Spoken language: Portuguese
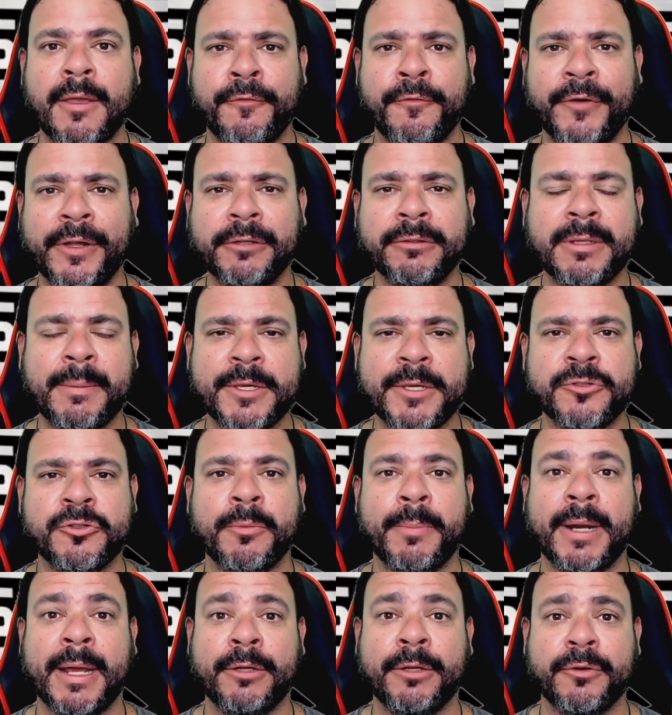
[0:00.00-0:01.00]
Falo também
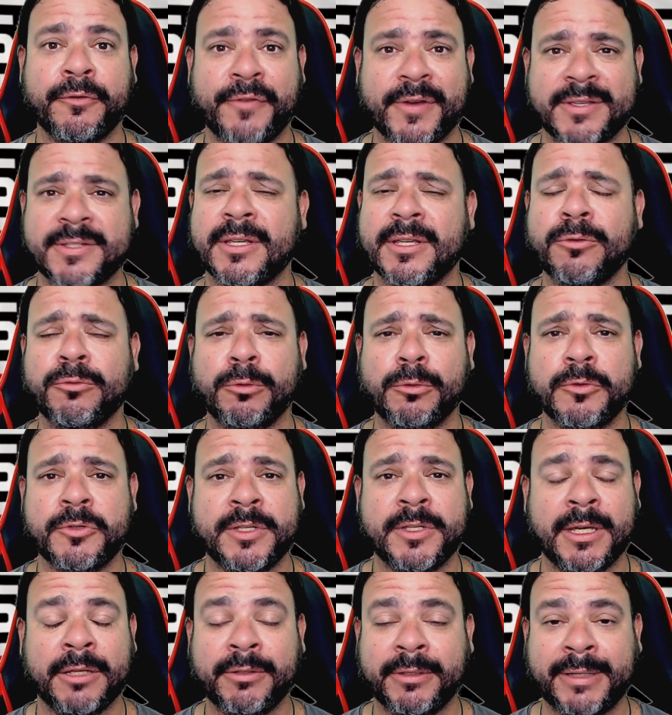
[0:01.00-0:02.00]
sobre a renovação do
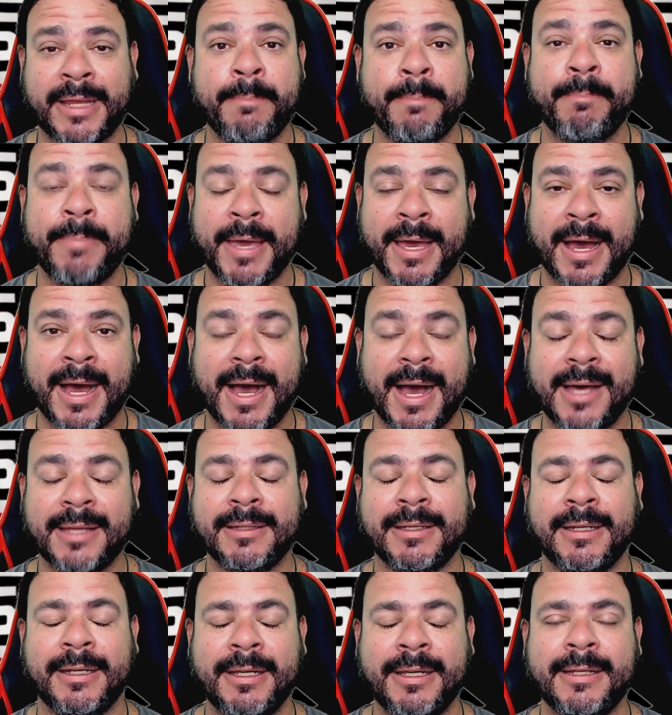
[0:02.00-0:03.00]
Luciano que tá
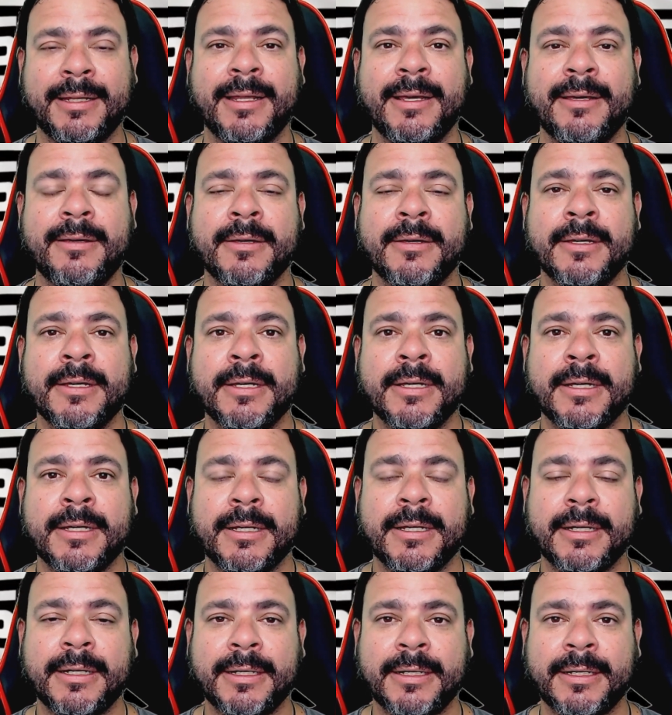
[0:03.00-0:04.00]
emperrada ali, né?
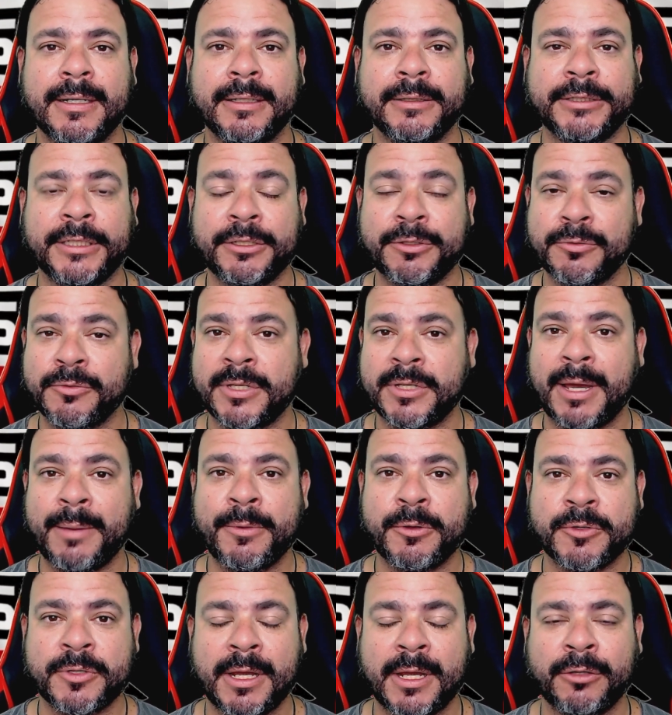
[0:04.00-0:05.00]
Uh, a gente não
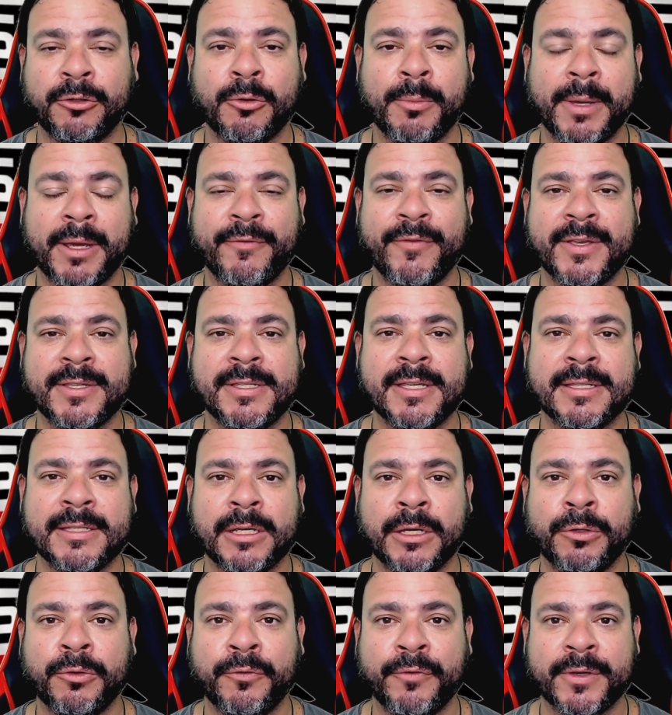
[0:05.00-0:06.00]
sabe o certo como é que vai ser
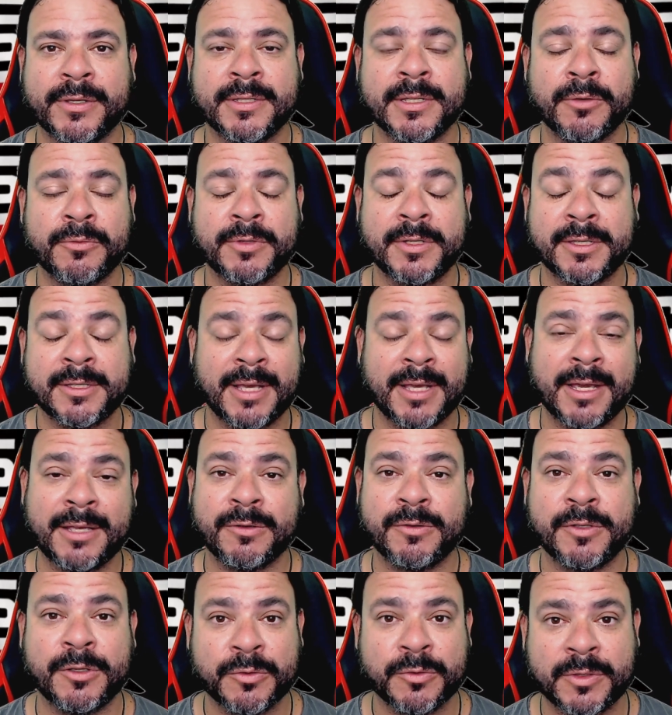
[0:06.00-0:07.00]
essa renovação, se
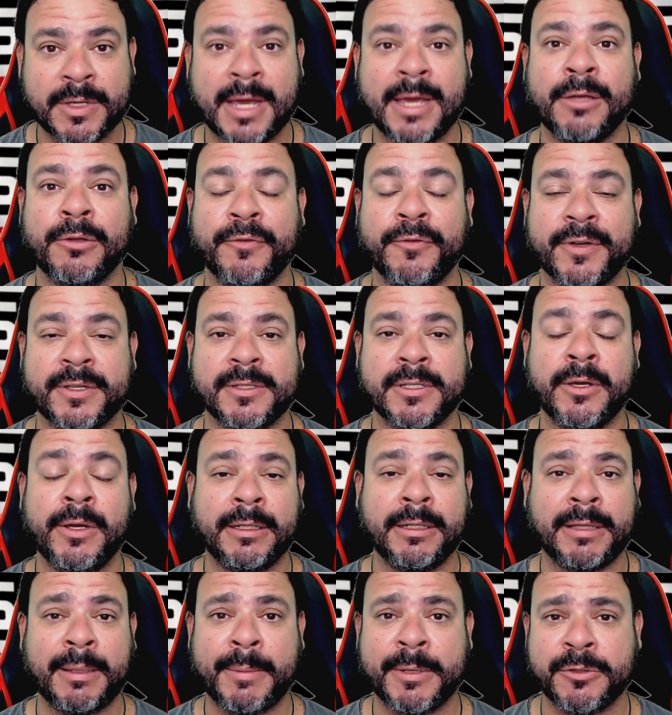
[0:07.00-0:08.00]
sai, se não sai renovação,
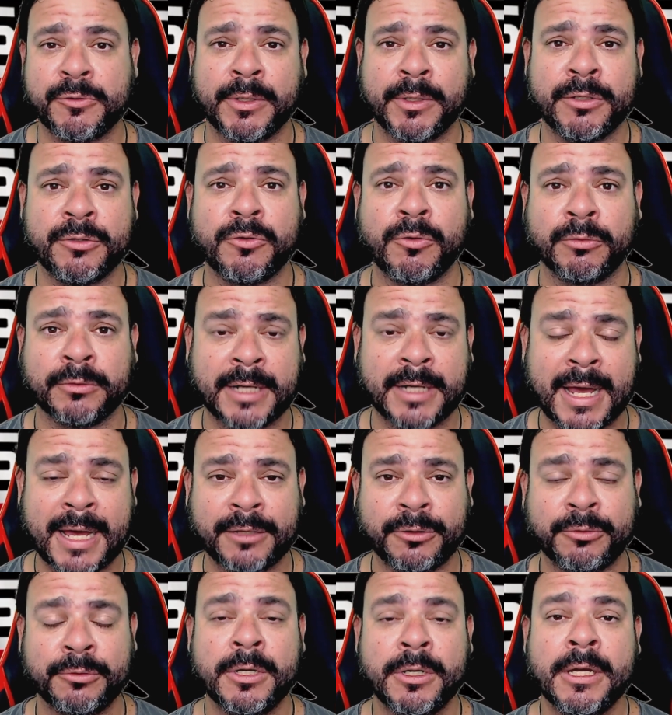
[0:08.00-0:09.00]
ele tem mais um ano de
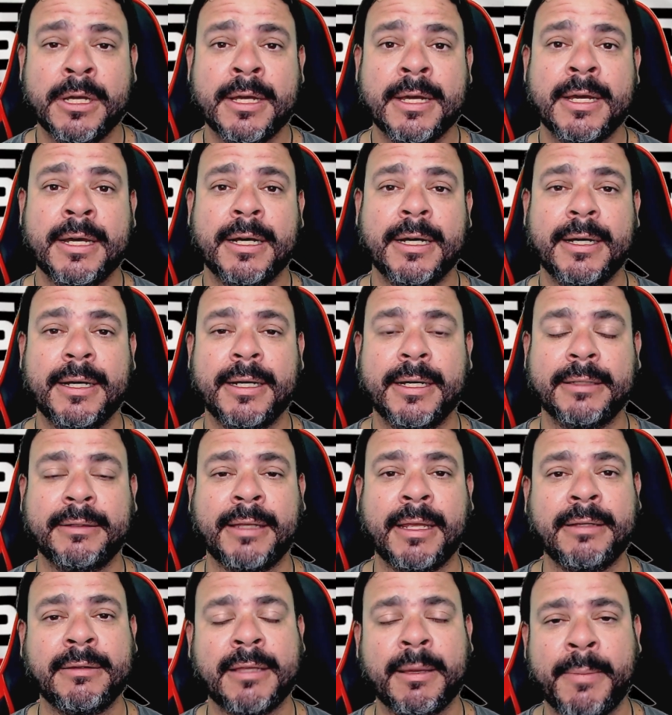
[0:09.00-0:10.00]
contrato. Uh,
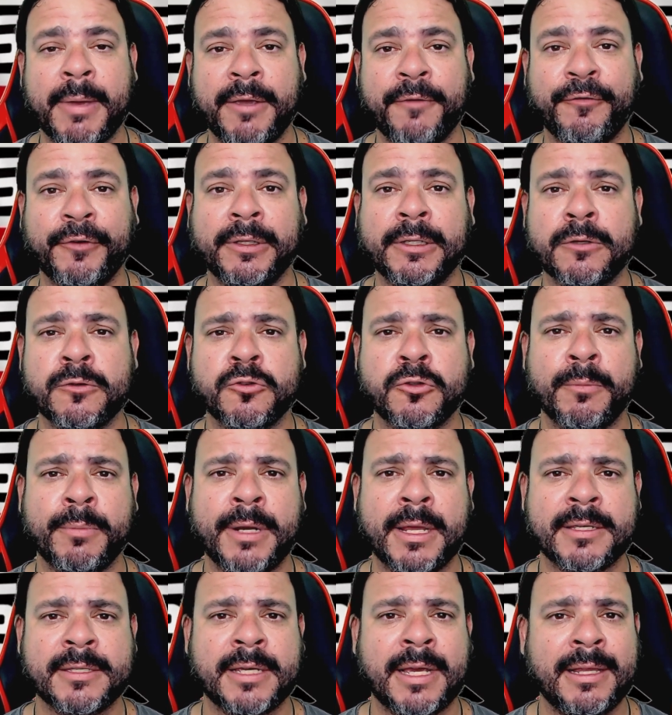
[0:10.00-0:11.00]
tem também falando
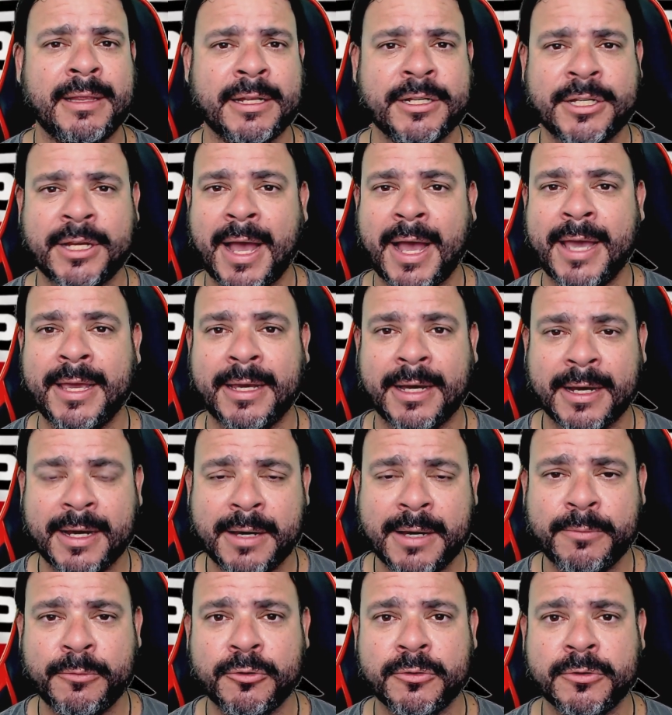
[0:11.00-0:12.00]
sobre a saída de Rai
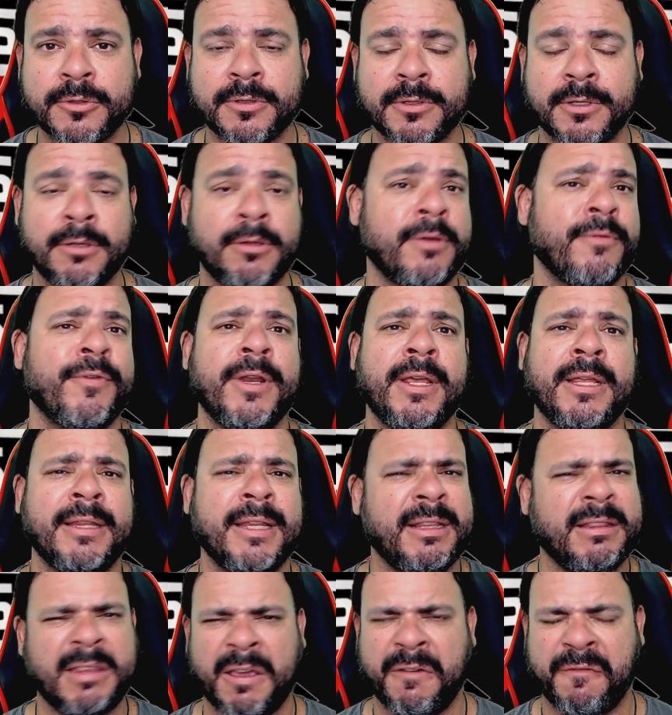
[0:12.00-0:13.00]
Ramos, que não deveria
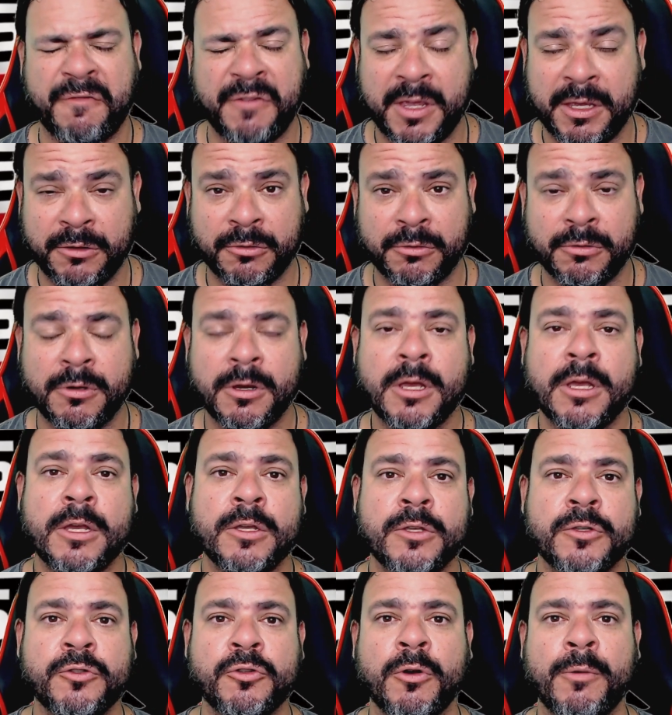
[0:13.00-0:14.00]
nem ter vindo,
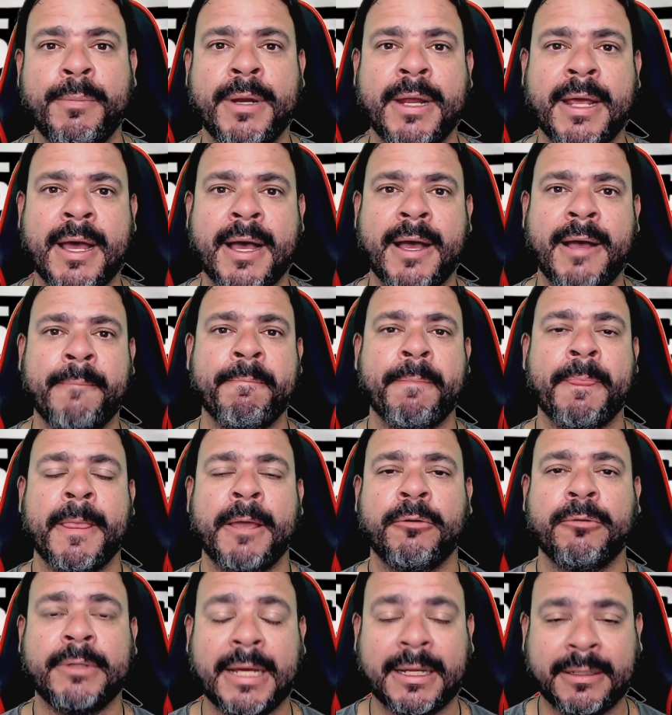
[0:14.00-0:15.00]
sobre a
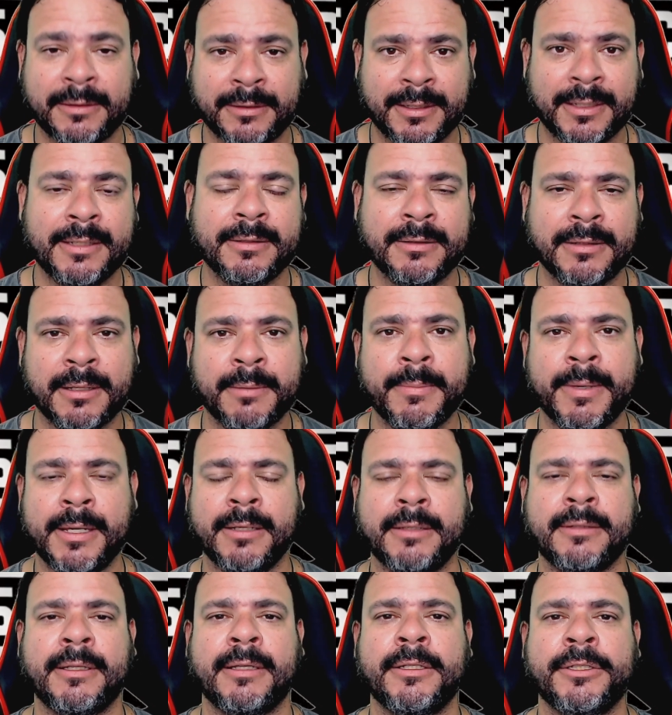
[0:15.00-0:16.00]
o Natan
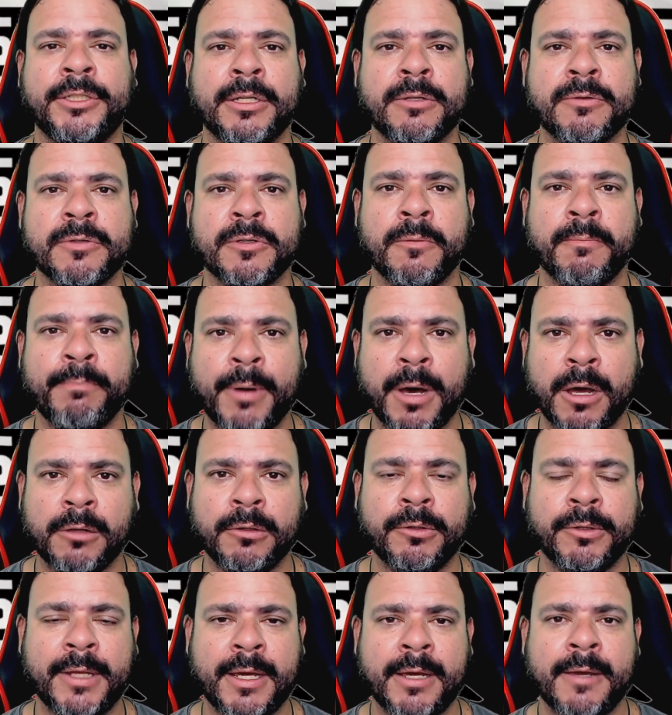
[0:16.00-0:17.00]
também, que está deixando São
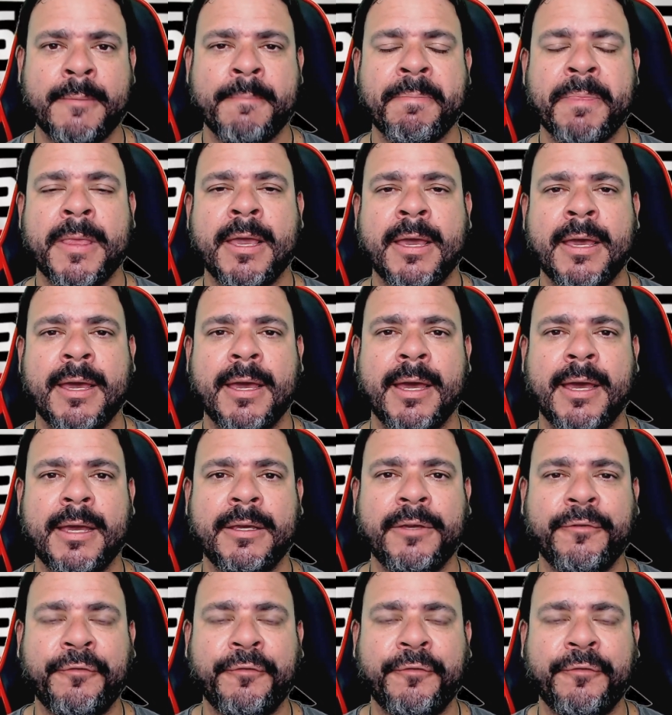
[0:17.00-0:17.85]
Paulo, né? É,